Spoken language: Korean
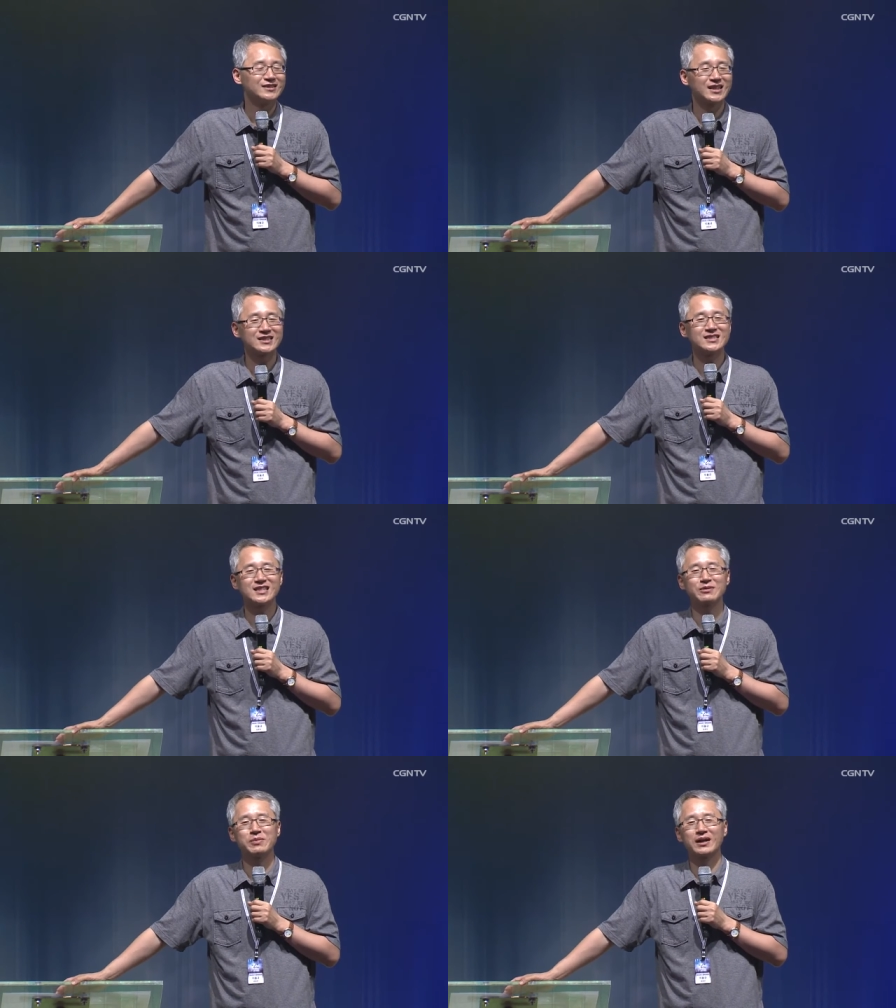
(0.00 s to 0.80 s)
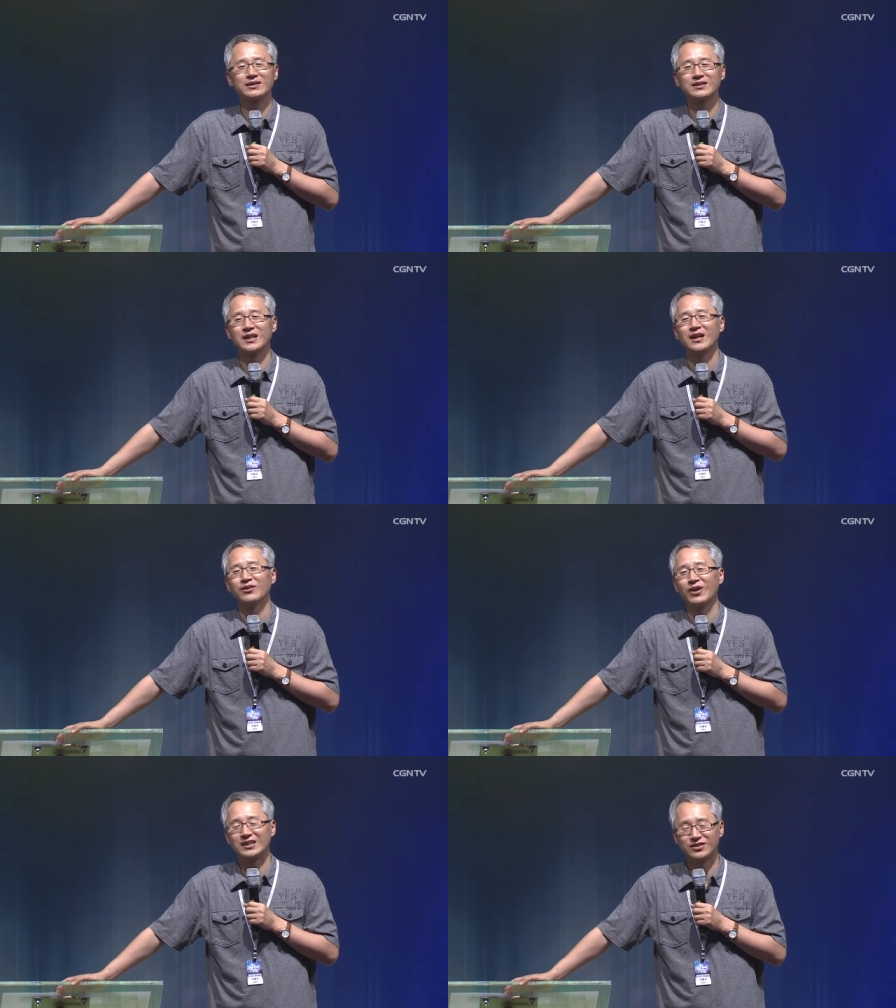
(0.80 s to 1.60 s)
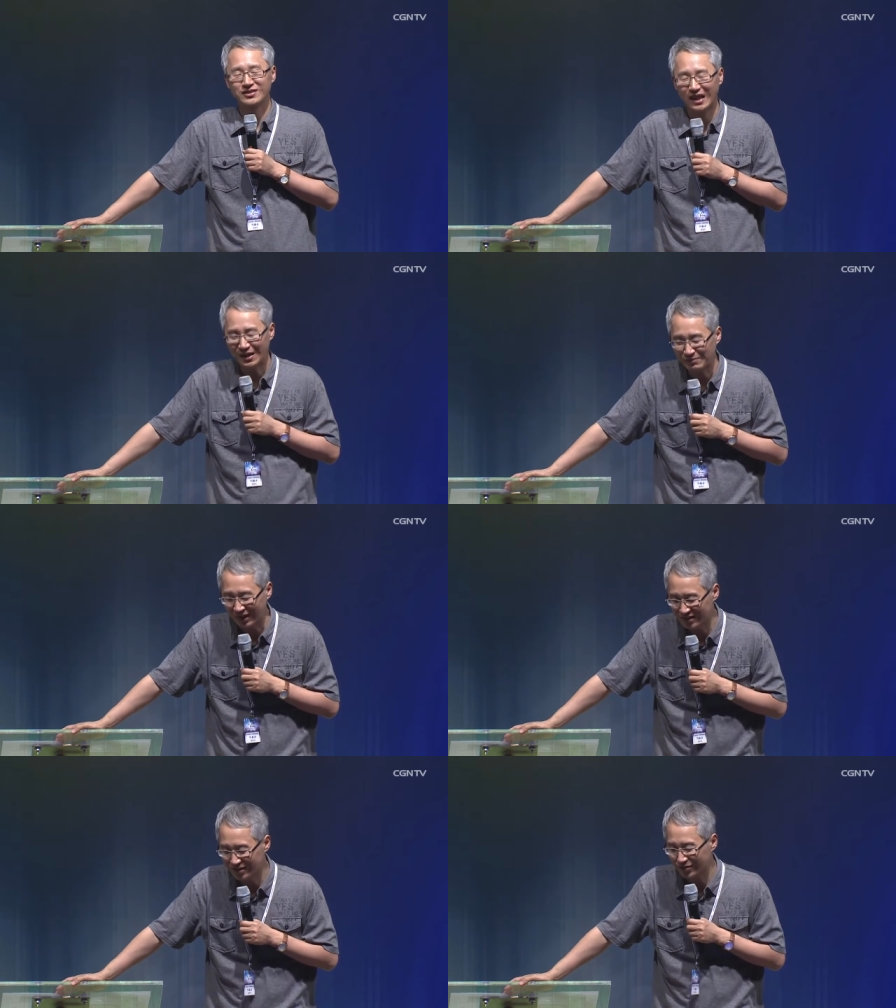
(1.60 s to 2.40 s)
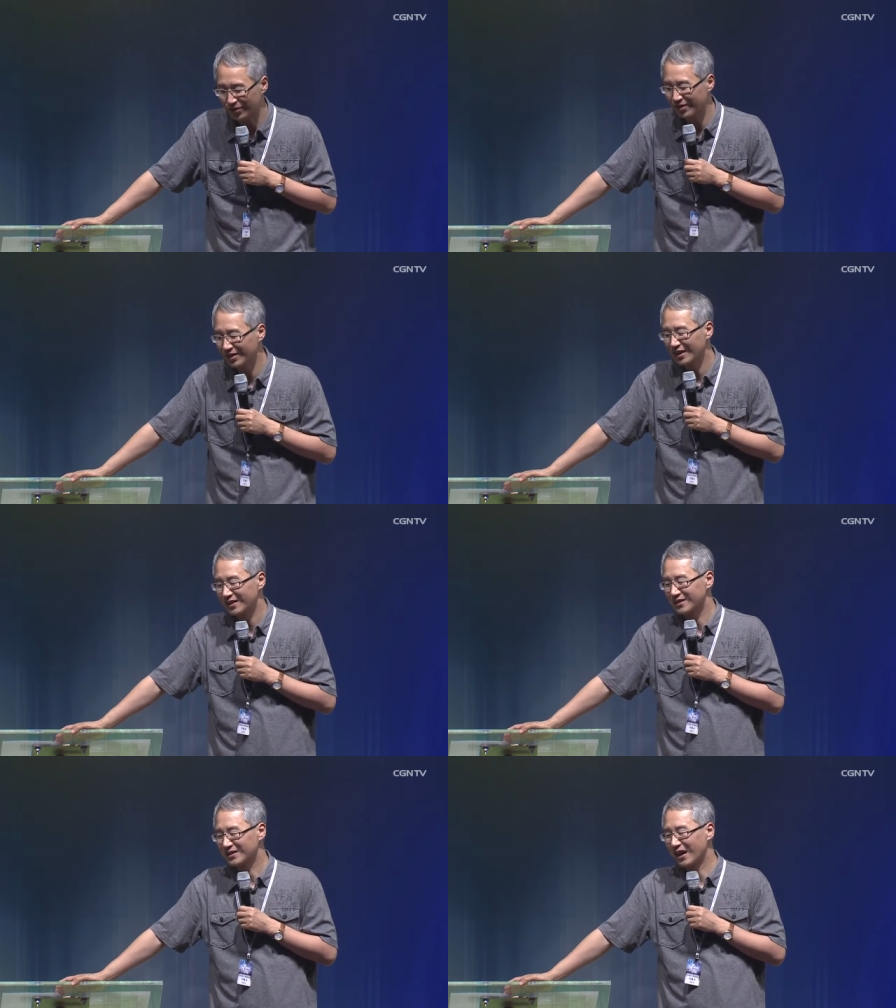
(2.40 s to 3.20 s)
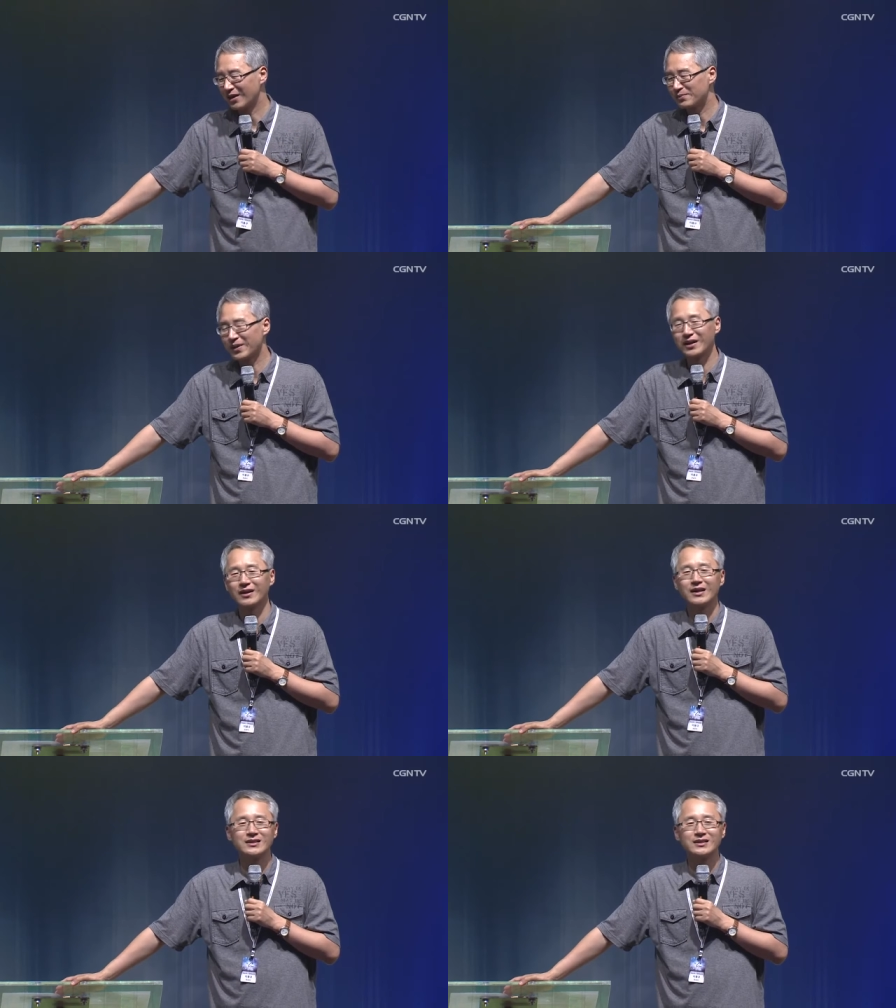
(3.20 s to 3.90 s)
새신자반 과정 다 마치고 그 다음에